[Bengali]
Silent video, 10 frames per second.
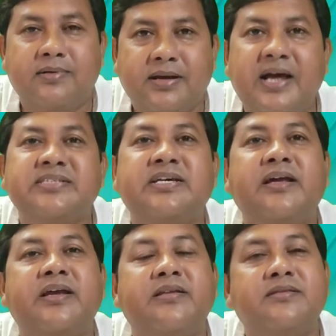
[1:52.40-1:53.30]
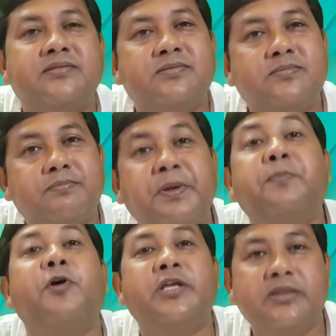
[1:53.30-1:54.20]
হ্রাস হারের
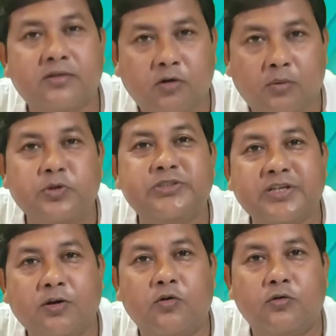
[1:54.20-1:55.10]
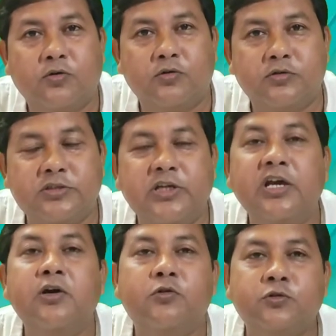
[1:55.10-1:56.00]
বিপরীত অবস্থা লক্ষ্য করছি
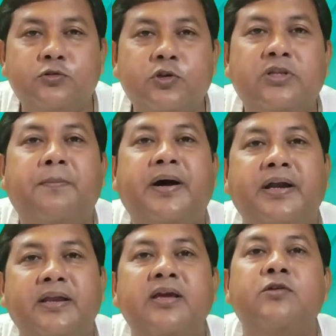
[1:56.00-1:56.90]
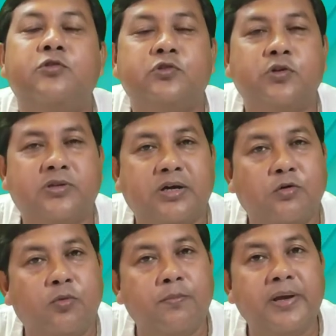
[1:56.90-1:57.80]
উচ্চতা বাড়লে উষ্ণতা
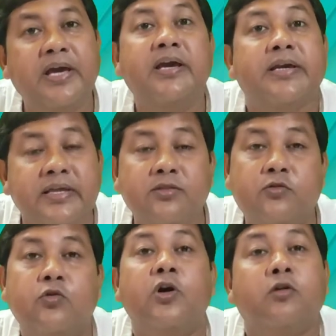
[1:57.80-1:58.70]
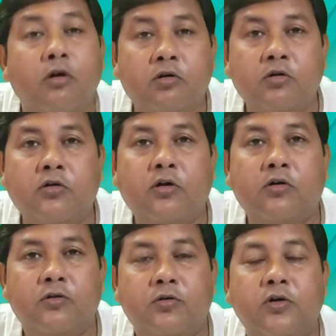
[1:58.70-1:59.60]
কমবে কিন্তু কখনো
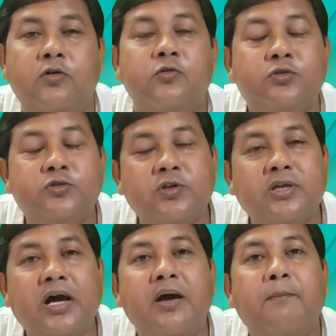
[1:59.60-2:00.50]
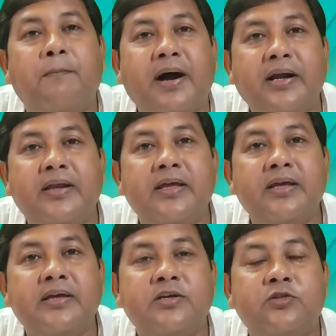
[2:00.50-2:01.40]
কখনো উচ্চতা বাড়লে
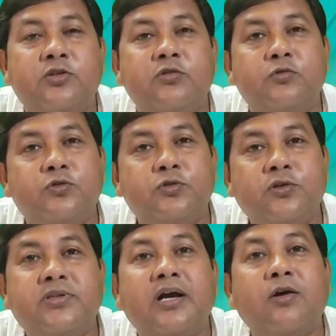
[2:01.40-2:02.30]
যদি উষ্ণতা